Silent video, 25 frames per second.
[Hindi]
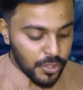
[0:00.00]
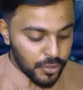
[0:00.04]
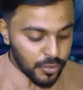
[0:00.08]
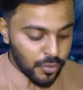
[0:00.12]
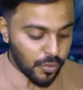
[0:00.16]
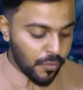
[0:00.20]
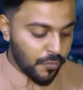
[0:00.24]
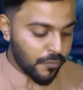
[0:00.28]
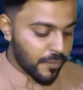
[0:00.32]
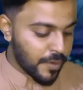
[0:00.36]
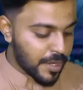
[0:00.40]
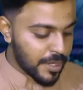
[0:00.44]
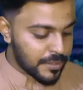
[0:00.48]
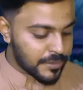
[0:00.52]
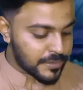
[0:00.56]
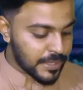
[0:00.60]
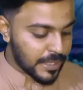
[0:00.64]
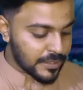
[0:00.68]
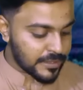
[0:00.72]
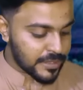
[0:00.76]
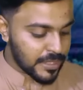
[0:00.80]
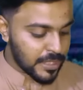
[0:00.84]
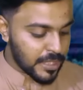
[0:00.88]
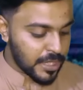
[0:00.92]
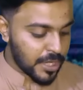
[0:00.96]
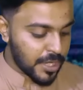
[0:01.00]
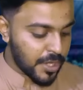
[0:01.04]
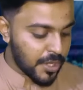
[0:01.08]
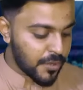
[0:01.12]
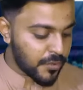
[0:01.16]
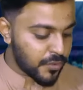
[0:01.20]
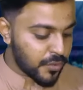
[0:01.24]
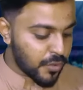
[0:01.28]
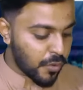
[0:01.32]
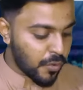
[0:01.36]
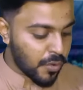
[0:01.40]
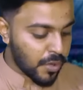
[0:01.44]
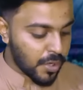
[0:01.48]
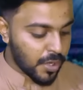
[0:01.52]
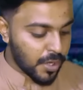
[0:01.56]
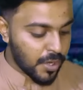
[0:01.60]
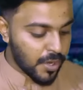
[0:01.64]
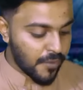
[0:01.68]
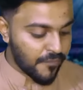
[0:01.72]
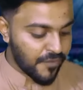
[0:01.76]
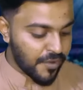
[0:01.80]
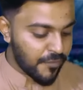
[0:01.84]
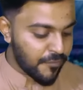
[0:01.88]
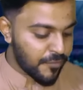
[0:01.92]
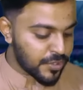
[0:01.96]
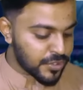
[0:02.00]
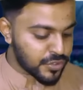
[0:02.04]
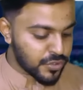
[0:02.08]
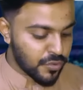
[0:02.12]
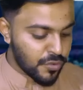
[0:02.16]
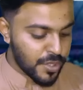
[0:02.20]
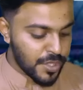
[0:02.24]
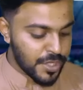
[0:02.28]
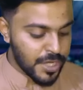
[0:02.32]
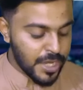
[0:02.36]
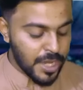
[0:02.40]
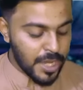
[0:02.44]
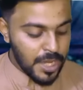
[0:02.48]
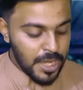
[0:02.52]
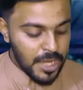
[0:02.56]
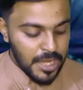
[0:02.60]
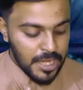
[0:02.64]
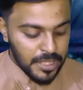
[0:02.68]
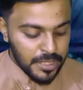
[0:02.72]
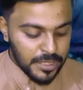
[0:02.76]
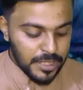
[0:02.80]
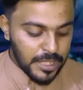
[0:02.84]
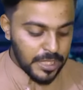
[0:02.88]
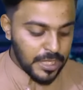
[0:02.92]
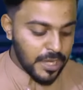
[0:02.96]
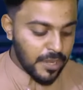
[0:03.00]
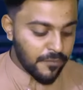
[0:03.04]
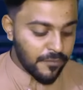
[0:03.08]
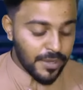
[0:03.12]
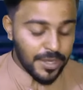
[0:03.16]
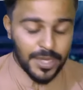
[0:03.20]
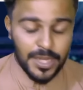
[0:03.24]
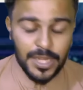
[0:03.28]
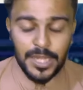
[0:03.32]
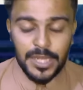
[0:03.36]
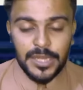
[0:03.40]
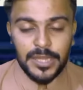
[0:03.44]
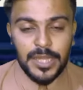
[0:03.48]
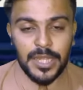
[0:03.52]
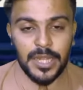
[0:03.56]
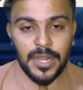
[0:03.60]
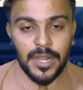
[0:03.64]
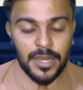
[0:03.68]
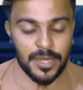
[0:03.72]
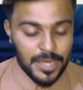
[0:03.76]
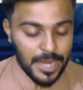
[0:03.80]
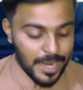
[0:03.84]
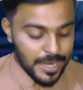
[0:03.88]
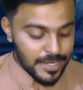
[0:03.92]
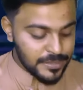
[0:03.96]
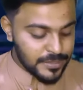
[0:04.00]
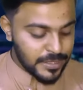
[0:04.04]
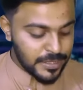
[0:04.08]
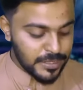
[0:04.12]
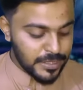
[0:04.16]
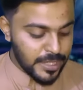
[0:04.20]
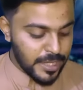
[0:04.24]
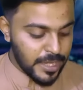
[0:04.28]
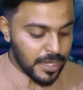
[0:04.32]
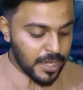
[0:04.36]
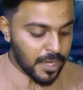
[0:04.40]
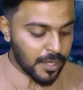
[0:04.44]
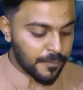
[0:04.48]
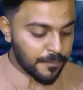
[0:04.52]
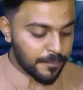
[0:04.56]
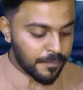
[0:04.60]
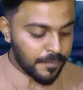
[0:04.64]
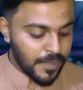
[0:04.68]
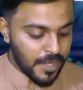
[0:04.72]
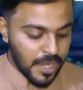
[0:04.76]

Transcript: दो विकेट्स हासिल करी और रवि बिश्नोई ने तीन ओवर के अंदर अट्ठाईस रन देकर